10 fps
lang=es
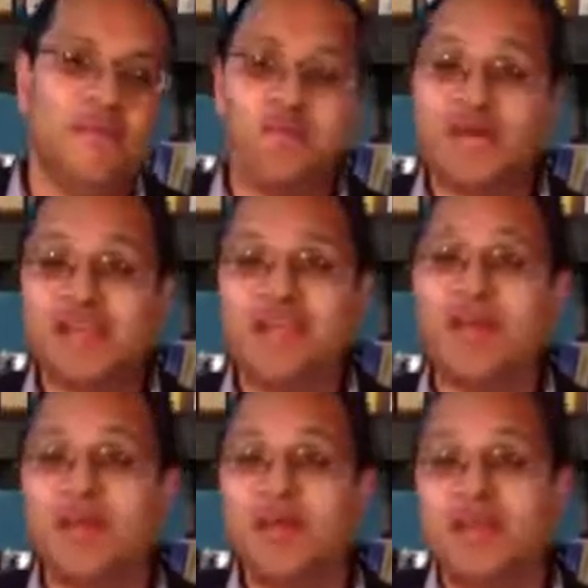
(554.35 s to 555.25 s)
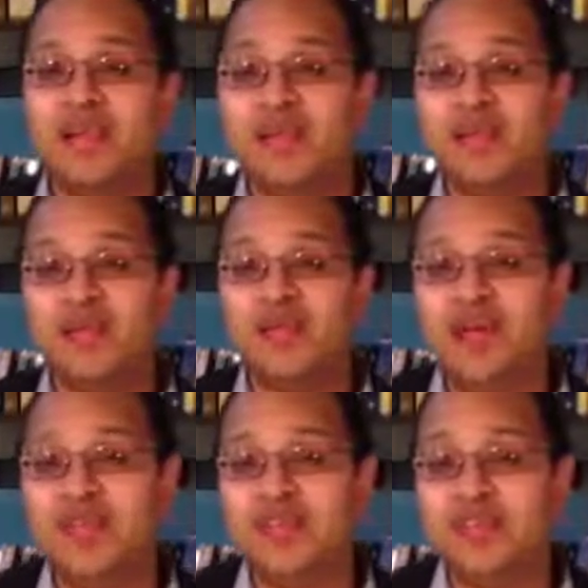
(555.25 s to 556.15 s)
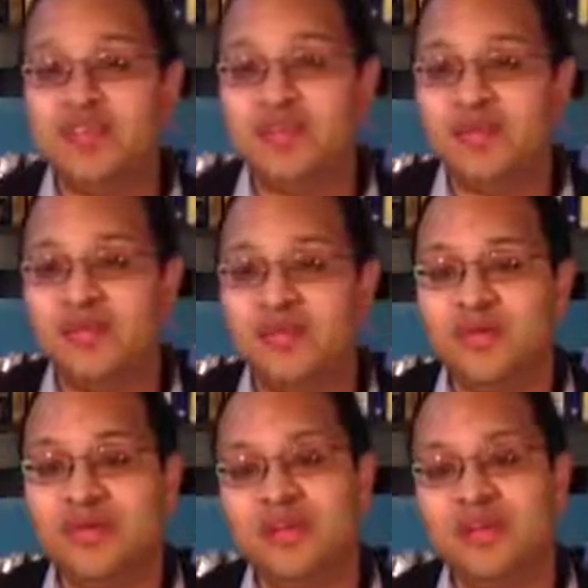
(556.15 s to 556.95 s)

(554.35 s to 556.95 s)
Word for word: Doy gracias a Dios porque he estudiado y sigo estudiando